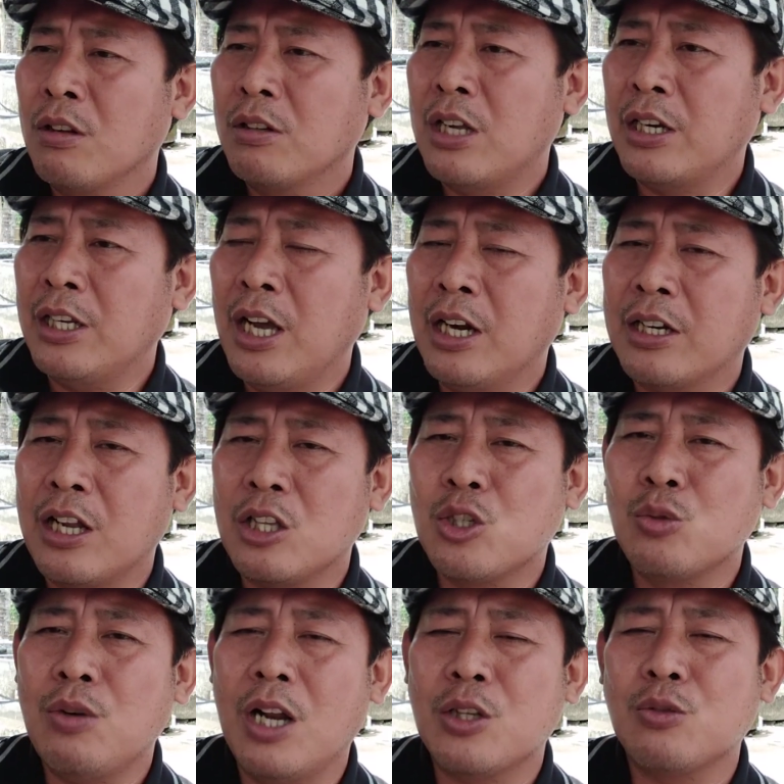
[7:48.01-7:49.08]
Dari harga
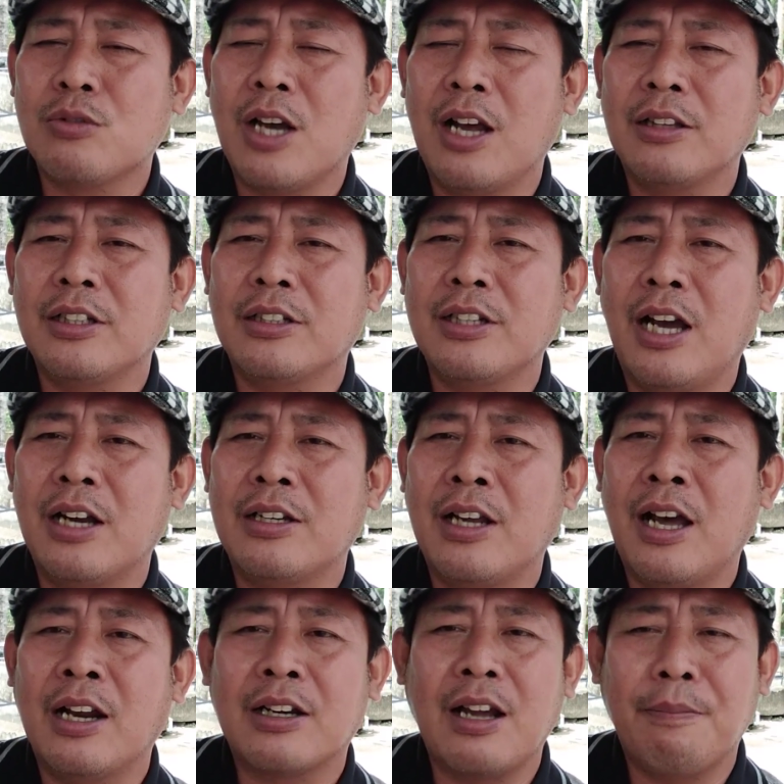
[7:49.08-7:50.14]
jual juga tidak
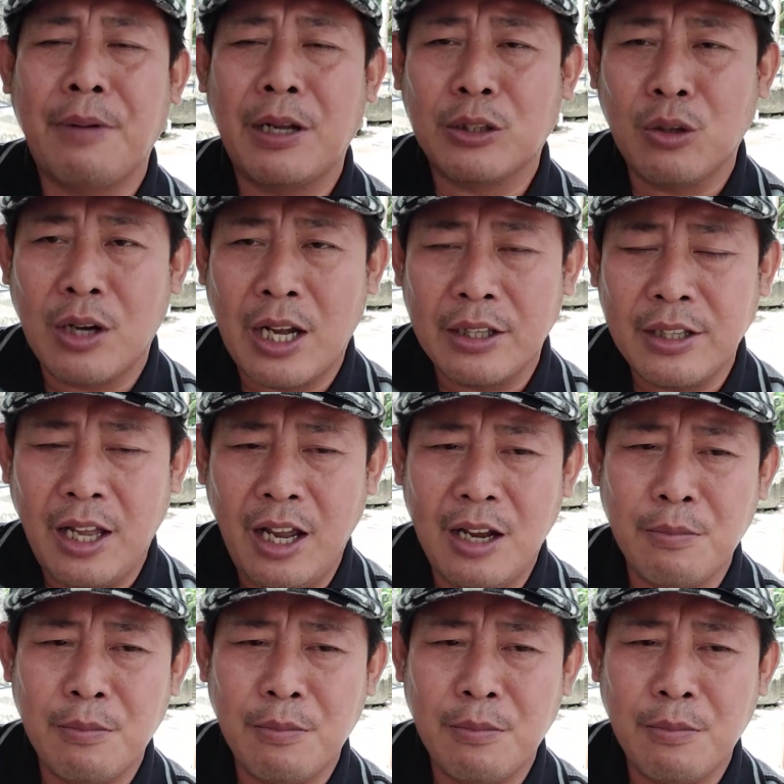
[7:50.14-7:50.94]
ada harga patokannya,